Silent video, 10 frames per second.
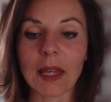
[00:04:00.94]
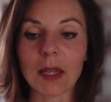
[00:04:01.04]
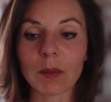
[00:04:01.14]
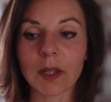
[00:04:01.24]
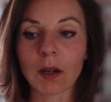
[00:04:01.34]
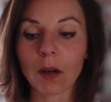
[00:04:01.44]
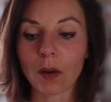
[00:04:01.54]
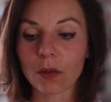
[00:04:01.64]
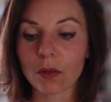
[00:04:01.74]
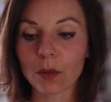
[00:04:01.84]
Eh bien,
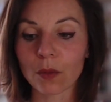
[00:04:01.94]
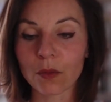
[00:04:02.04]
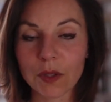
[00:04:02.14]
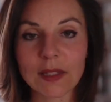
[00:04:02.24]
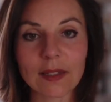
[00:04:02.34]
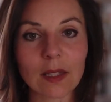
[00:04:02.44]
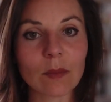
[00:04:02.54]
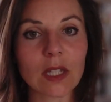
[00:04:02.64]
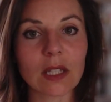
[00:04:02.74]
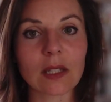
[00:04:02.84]
votre
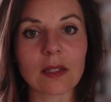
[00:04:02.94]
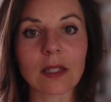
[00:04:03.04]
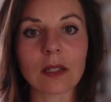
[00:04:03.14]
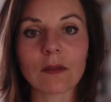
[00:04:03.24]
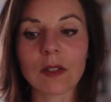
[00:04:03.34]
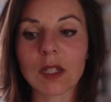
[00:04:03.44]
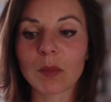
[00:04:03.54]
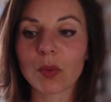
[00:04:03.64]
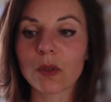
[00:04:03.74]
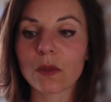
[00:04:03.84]
système digestif, il
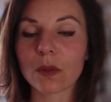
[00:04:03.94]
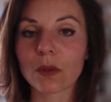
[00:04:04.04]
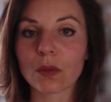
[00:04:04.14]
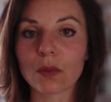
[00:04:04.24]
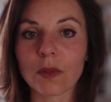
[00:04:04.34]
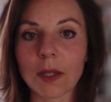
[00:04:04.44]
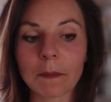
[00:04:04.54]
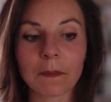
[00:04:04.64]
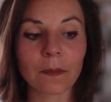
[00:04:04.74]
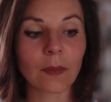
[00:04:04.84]
peut se
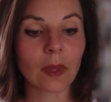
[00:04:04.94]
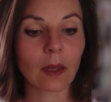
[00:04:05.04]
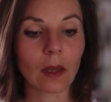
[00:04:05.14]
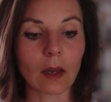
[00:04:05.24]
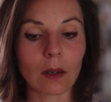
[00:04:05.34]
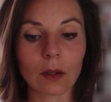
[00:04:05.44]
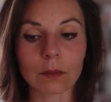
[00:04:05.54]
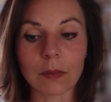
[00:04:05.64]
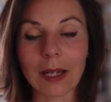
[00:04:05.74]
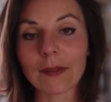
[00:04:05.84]
retrouver
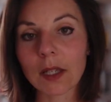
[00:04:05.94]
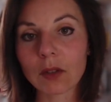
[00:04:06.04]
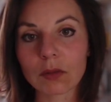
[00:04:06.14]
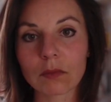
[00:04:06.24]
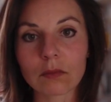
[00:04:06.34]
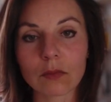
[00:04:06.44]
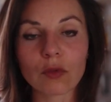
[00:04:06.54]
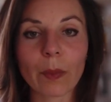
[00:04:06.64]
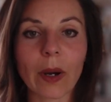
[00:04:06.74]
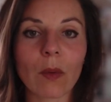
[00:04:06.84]
euh, avec
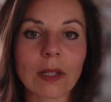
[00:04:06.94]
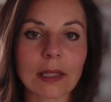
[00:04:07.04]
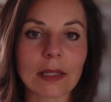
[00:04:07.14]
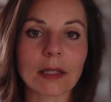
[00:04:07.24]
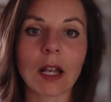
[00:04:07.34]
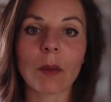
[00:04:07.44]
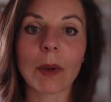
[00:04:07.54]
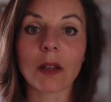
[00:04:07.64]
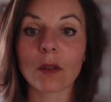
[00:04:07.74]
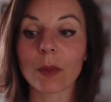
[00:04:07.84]
une paroi intestinale
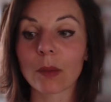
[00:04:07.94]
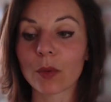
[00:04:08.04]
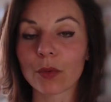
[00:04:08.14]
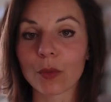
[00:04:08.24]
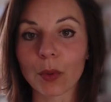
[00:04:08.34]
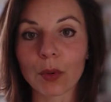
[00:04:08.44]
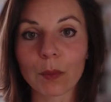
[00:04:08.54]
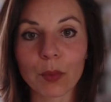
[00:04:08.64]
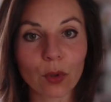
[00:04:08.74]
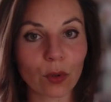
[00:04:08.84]
par exemple un peu plus
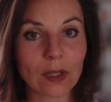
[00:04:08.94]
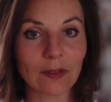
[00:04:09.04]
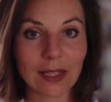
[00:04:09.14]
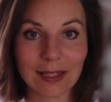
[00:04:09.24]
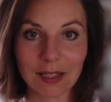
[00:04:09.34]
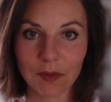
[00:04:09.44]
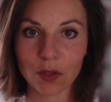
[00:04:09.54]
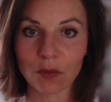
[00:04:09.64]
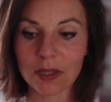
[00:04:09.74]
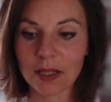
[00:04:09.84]
poreuse avec des
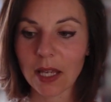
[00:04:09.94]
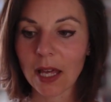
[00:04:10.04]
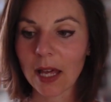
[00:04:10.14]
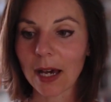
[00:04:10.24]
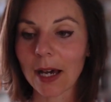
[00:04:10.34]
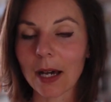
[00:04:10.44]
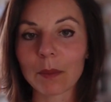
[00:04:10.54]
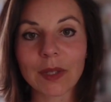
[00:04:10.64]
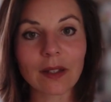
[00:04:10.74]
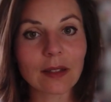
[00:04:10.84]
difficultés à
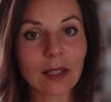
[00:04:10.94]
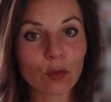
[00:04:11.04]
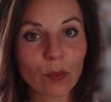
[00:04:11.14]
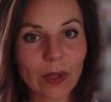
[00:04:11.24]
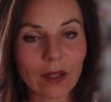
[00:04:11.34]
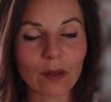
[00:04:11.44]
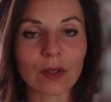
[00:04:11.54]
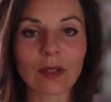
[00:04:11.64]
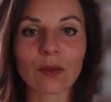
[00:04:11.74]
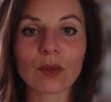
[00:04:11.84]
bien découper au
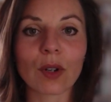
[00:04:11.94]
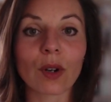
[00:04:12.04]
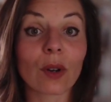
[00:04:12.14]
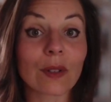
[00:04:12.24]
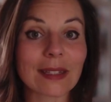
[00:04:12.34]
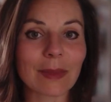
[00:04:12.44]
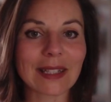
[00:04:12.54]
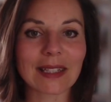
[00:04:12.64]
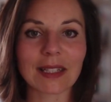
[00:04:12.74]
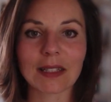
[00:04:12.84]
niveau euh,
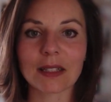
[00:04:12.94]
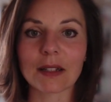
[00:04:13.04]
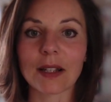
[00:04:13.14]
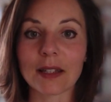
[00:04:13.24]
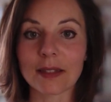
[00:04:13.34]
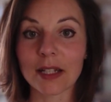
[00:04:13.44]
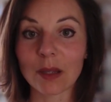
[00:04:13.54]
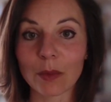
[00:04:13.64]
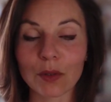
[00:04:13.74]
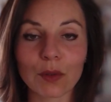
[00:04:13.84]
enzymatique les
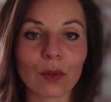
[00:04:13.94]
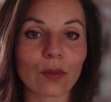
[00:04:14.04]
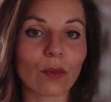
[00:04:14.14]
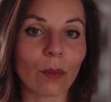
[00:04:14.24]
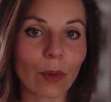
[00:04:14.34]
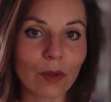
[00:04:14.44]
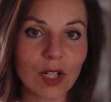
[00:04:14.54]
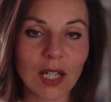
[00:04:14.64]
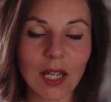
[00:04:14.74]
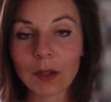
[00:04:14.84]
aliments que vous
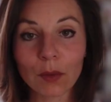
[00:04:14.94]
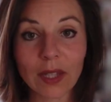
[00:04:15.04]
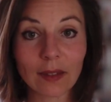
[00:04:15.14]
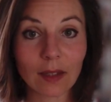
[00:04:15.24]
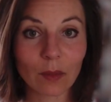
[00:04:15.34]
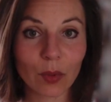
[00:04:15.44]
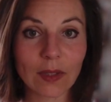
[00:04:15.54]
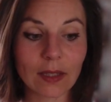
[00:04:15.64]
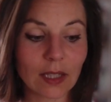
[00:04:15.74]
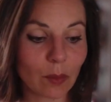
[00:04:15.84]
mangez. Et donc il y a certaines
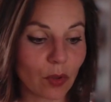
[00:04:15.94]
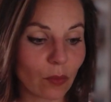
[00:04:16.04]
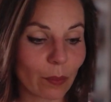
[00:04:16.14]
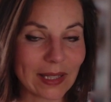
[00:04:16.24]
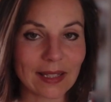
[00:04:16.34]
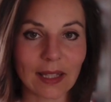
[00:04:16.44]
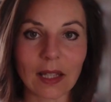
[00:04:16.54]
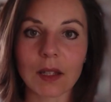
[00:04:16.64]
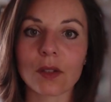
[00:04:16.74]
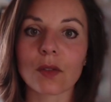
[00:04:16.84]
protéines qui peuvent passer
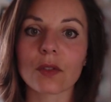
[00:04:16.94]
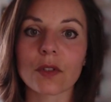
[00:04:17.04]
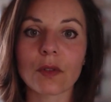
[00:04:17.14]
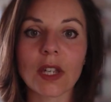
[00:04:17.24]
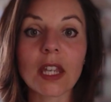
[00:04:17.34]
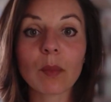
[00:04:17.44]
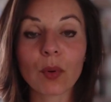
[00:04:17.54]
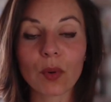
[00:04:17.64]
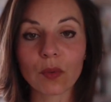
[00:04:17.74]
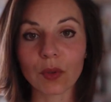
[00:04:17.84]
dans le sang et
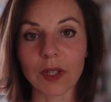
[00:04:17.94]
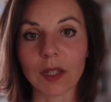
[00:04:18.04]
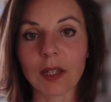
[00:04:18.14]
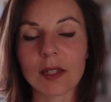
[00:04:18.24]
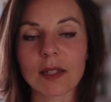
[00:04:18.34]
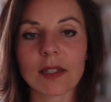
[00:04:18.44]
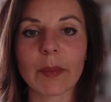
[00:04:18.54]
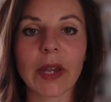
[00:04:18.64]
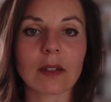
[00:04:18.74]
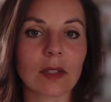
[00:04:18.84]
provoquer ces
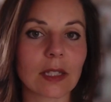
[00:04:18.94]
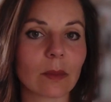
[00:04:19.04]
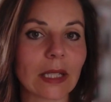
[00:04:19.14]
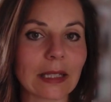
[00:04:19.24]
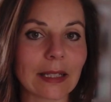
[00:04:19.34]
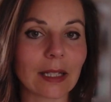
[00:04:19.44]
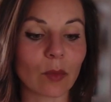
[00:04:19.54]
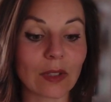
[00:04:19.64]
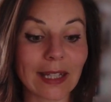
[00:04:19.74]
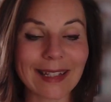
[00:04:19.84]
hypersensibilités
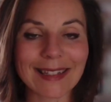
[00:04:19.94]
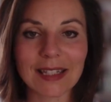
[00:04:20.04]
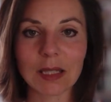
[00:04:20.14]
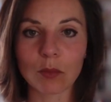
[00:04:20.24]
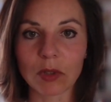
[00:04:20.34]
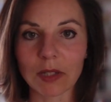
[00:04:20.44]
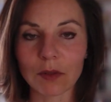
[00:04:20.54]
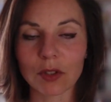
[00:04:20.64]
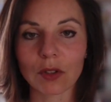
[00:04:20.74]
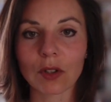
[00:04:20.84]
alimentaires et stimuler
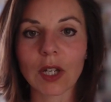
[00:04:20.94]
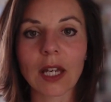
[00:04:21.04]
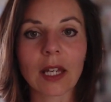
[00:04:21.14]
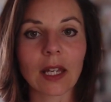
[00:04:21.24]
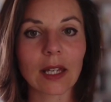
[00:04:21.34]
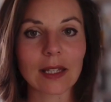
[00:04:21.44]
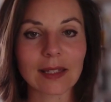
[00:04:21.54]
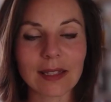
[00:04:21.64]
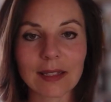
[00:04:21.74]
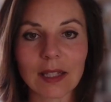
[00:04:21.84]
votre
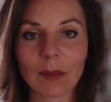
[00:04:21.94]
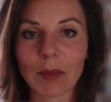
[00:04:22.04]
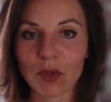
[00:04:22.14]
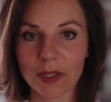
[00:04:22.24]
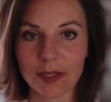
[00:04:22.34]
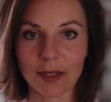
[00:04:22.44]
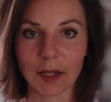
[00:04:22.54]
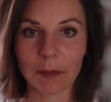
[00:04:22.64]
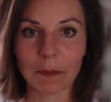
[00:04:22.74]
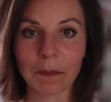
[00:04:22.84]
système
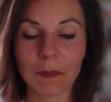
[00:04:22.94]
immunitaire.